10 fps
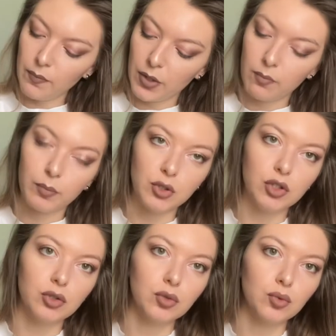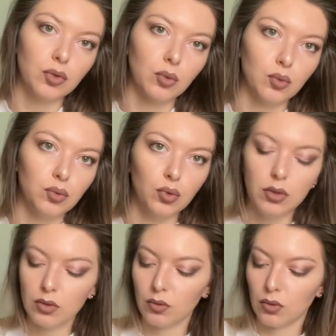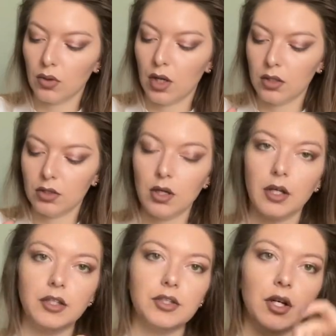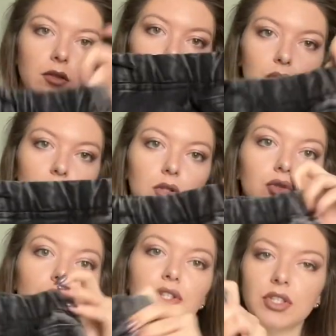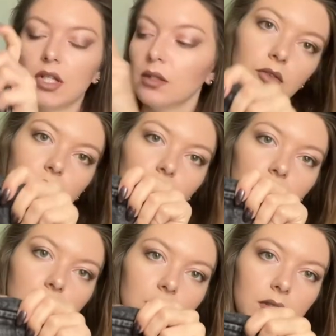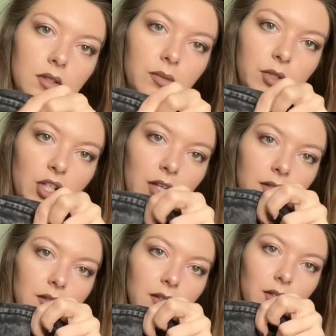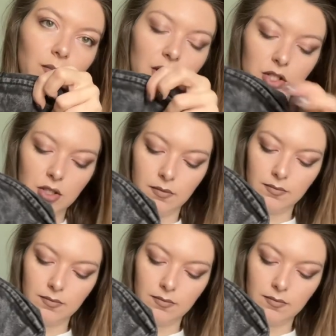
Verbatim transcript: прямо под джинсу такую тоненькую, а, они, тянутся, хорошо сидят. Тут э, запечатанные кармашки.